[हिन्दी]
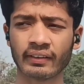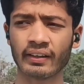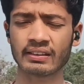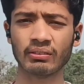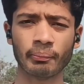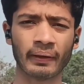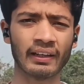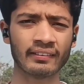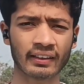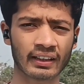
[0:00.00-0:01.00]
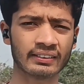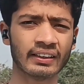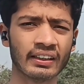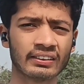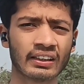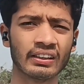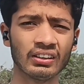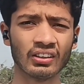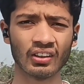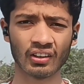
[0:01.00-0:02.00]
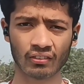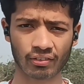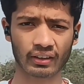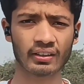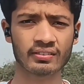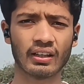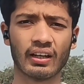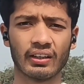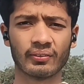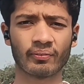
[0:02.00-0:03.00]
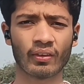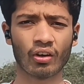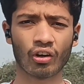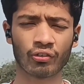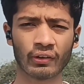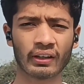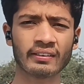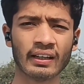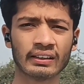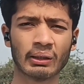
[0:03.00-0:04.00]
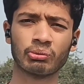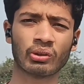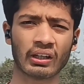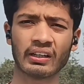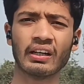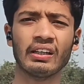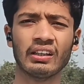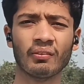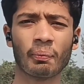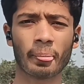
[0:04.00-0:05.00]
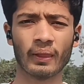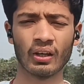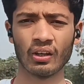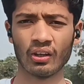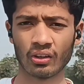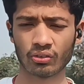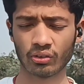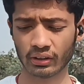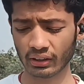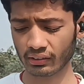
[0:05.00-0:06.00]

इस्तेमाल पहले से करते रहें ताकि फंगस ना आए और फंगस आए तब तो करना ही है तो ये